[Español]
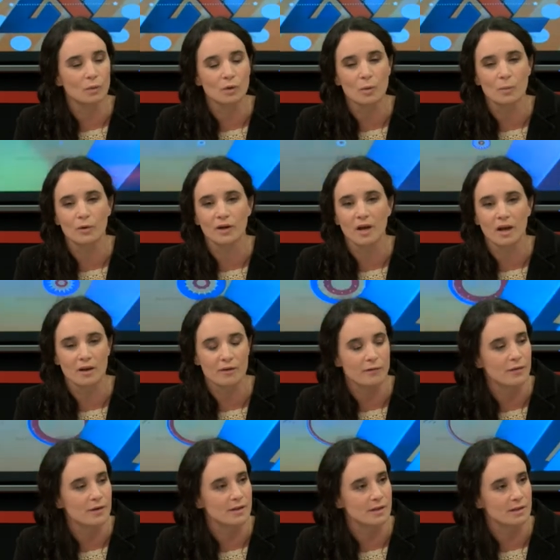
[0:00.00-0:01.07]
uno pone
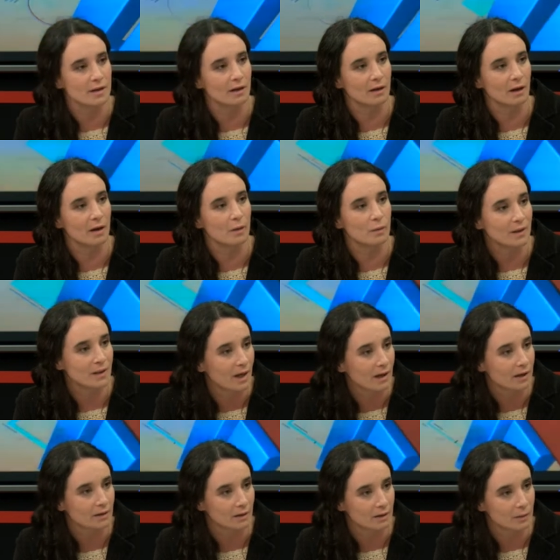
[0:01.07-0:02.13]
énfasis en
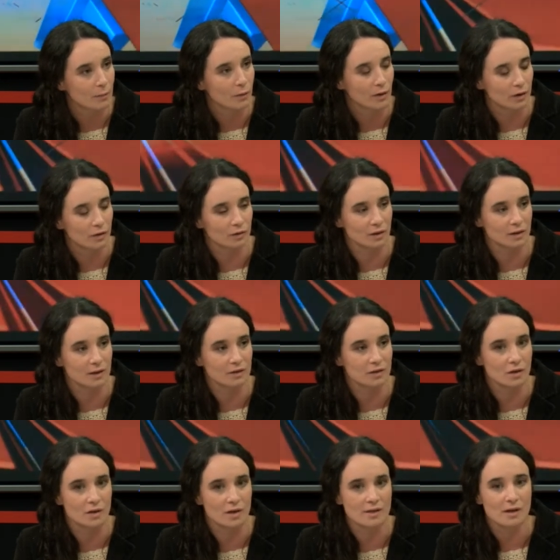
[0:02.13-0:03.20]
evitar este tipo de
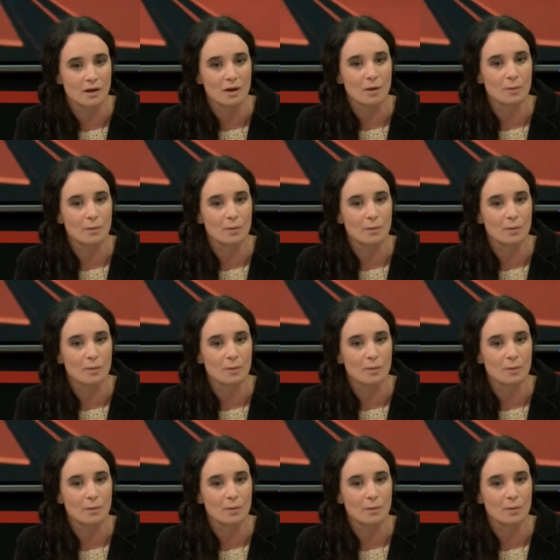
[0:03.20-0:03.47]
contrataciones,